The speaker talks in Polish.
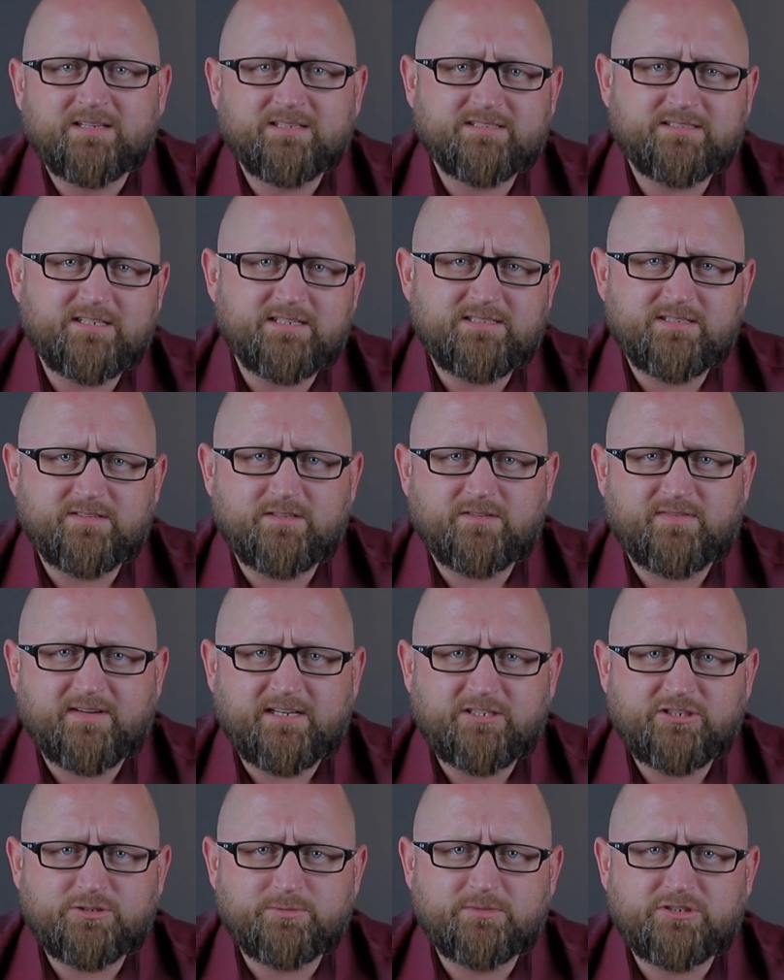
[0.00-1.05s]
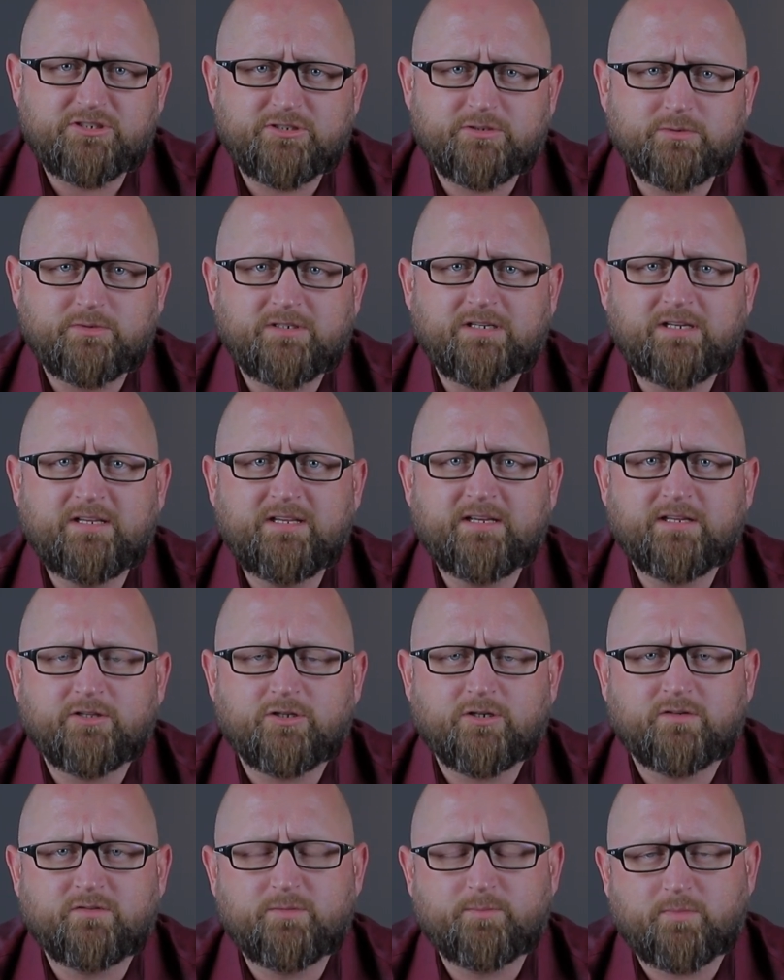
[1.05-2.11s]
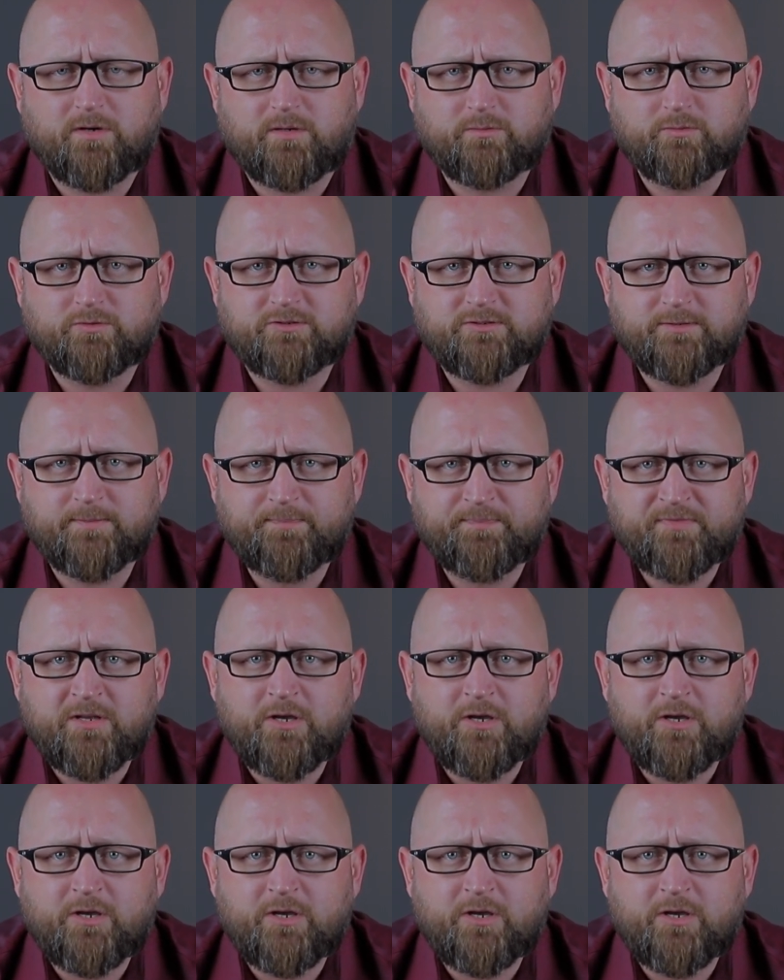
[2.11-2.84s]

zdecydowaliśmy się klientowi pomóc